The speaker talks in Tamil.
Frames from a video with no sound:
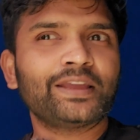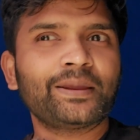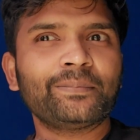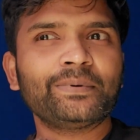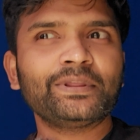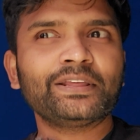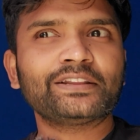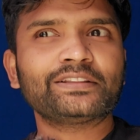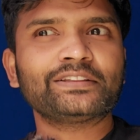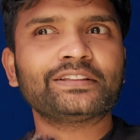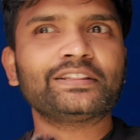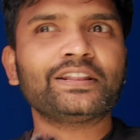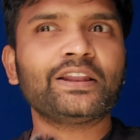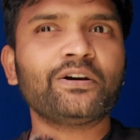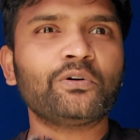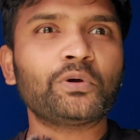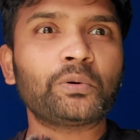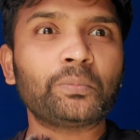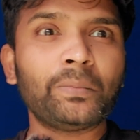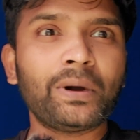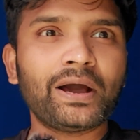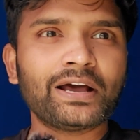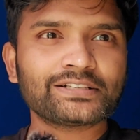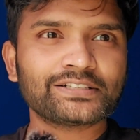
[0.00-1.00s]
எப்படி இருந்ததுன்னா
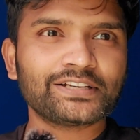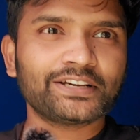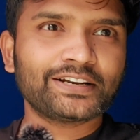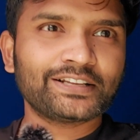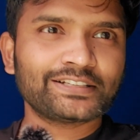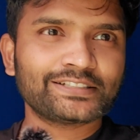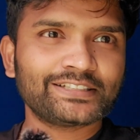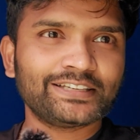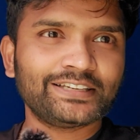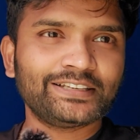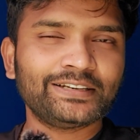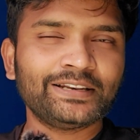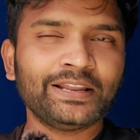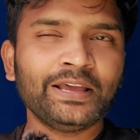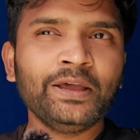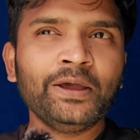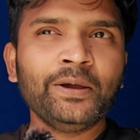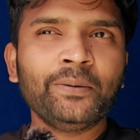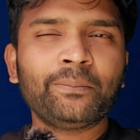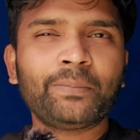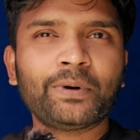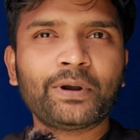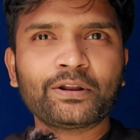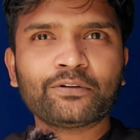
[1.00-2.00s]
ஒரு மாசான சீன்
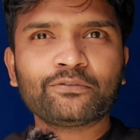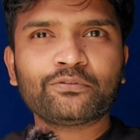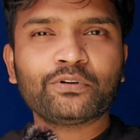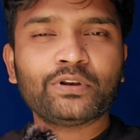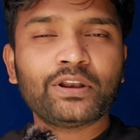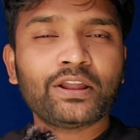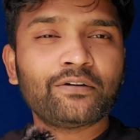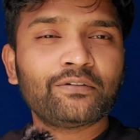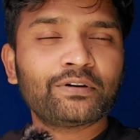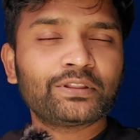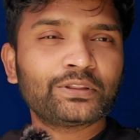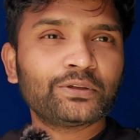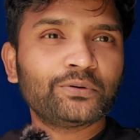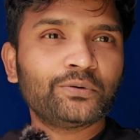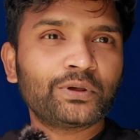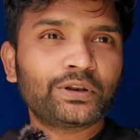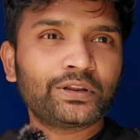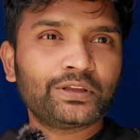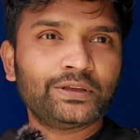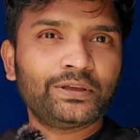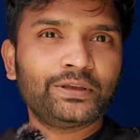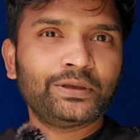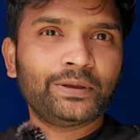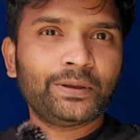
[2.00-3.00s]
படம் ஃபுல்லாக வந்து
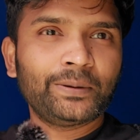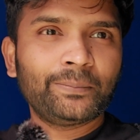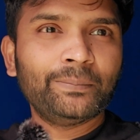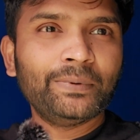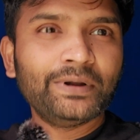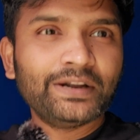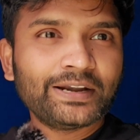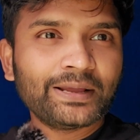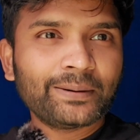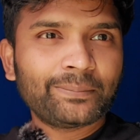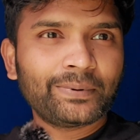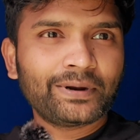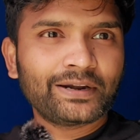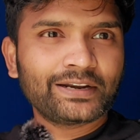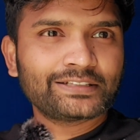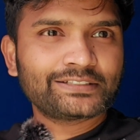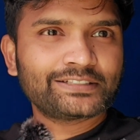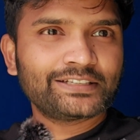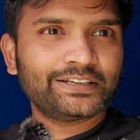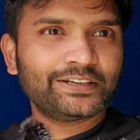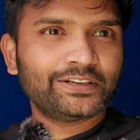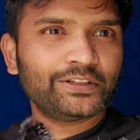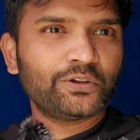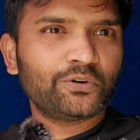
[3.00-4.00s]
ஒரு பில்டப்பான
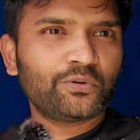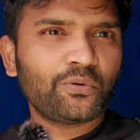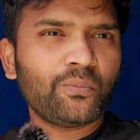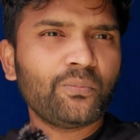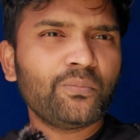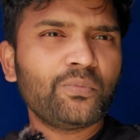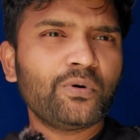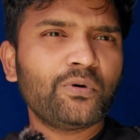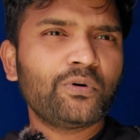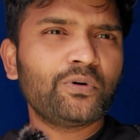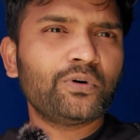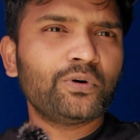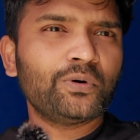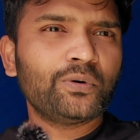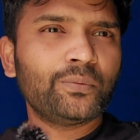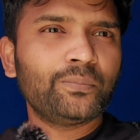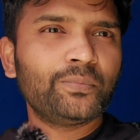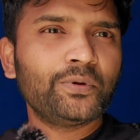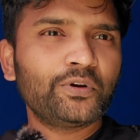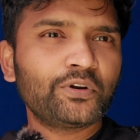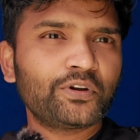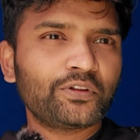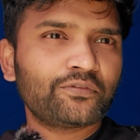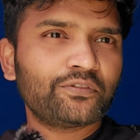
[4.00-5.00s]
சீனு ரொம்ப
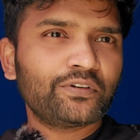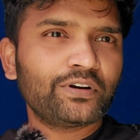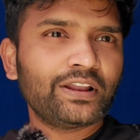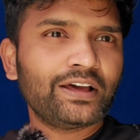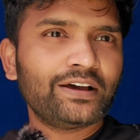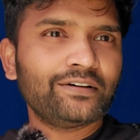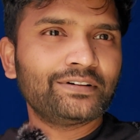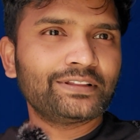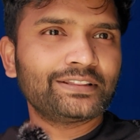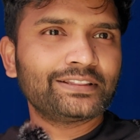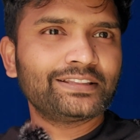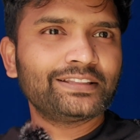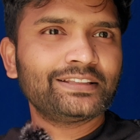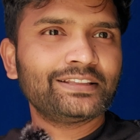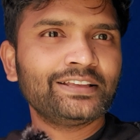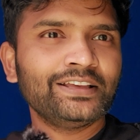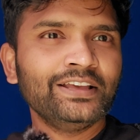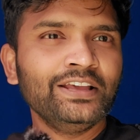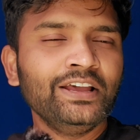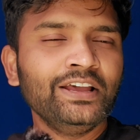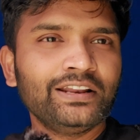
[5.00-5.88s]
பியூட்டிஃபுல்லாக வந்து